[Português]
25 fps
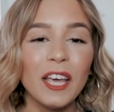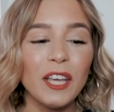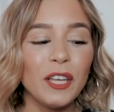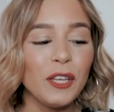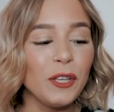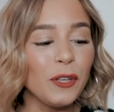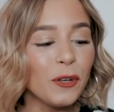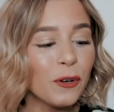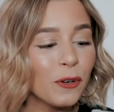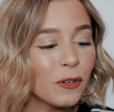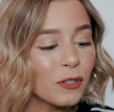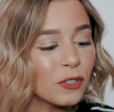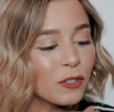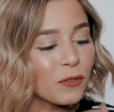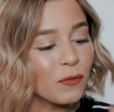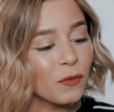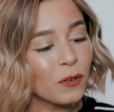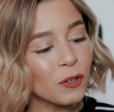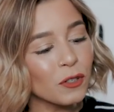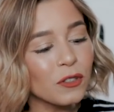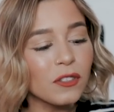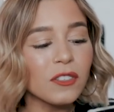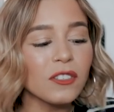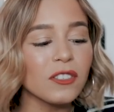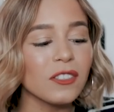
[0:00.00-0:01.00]
e hoje
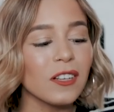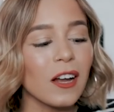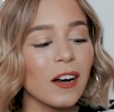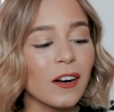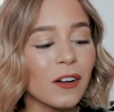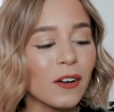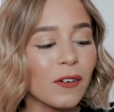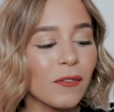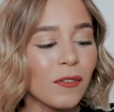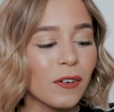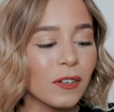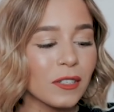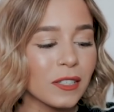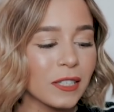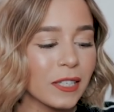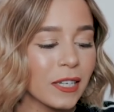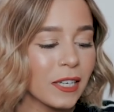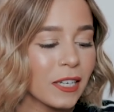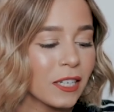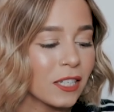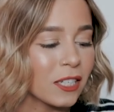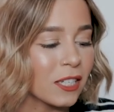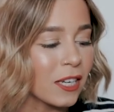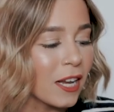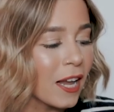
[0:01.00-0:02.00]
vou testar com
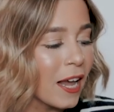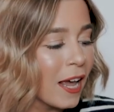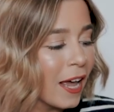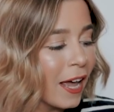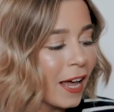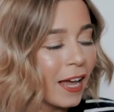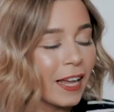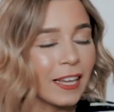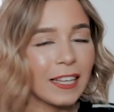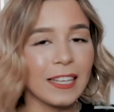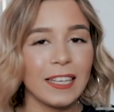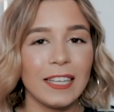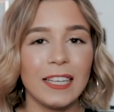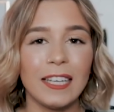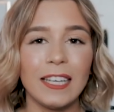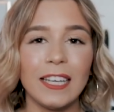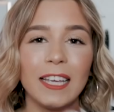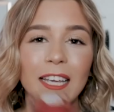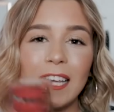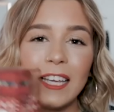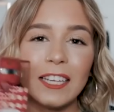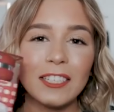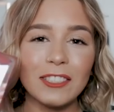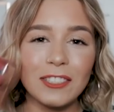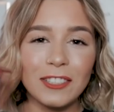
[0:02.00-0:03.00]
vocês
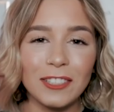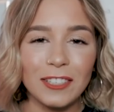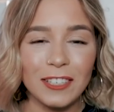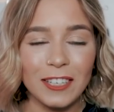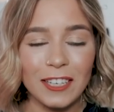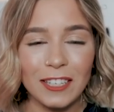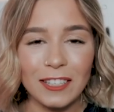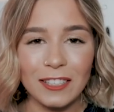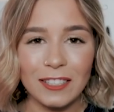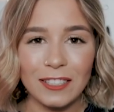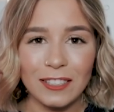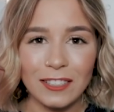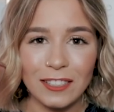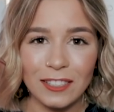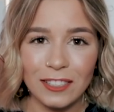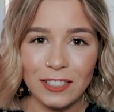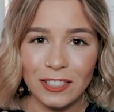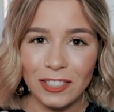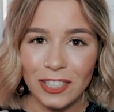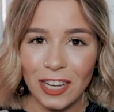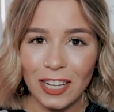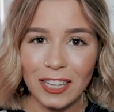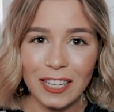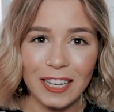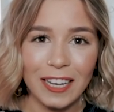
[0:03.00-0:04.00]
aqui este kit de
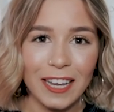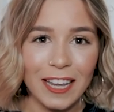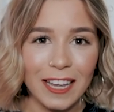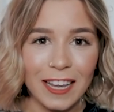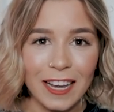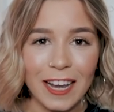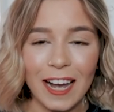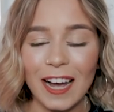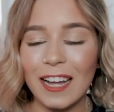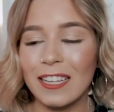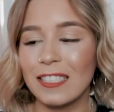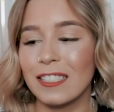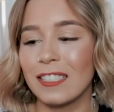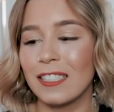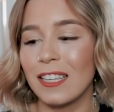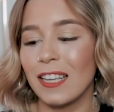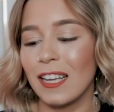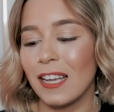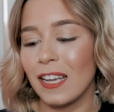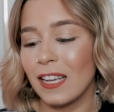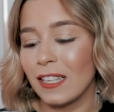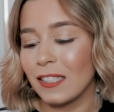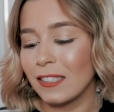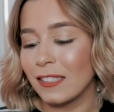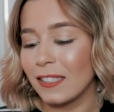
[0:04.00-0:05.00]
gelinho em casa
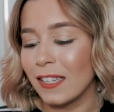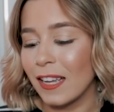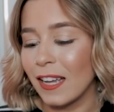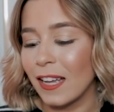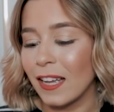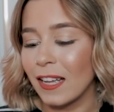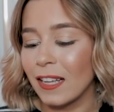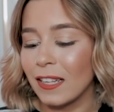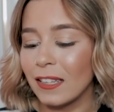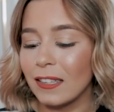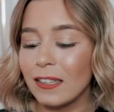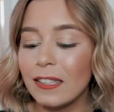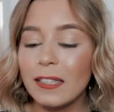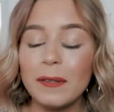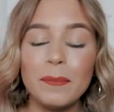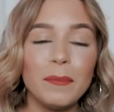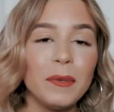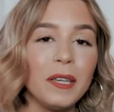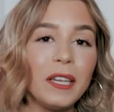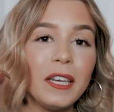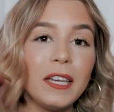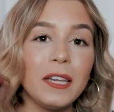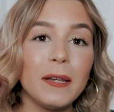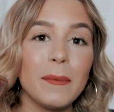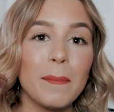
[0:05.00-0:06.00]
da
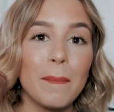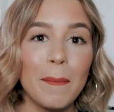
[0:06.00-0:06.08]
Lemini